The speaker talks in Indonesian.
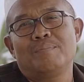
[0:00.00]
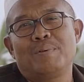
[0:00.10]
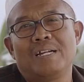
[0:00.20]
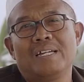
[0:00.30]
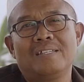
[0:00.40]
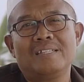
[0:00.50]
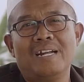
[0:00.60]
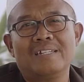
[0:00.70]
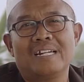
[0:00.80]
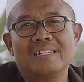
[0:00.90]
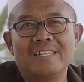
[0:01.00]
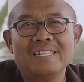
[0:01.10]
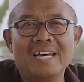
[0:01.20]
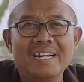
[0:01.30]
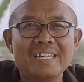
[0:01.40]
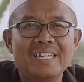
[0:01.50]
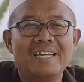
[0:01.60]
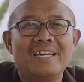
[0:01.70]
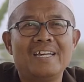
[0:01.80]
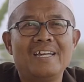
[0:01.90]
bergetar
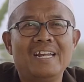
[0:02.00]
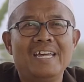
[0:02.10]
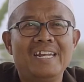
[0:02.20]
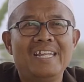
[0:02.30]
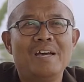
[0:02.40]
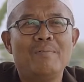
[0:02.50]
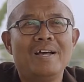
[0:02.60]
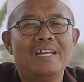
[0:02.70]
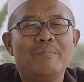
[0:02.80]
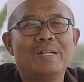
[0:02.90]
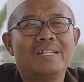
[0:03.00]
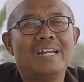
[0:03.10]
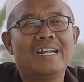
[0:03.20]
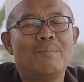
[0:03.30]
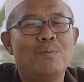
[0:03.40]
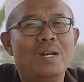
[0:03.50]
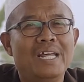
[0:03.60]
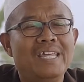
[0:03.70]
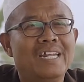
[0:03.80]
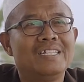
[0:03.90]
tertarik lah ini yang mengakibatkan nggak
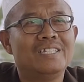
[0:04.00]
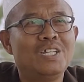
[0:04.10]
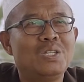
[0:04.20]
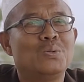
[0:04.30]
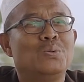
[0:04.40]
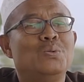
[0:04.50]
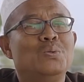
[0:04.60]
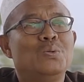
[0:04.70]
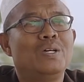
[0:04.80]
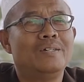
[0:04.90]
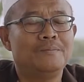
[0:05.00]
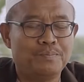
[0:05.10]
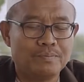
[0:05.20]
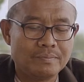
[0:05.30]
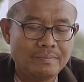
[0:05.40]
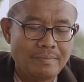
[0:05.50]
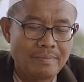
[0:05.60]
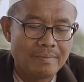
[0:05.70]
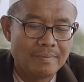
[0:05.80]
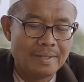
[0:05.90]
bolehnya di situ ya
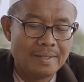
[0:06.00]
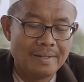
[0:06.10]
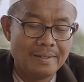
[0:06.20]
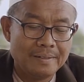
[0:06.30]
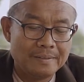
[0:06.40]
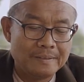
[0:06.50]
ya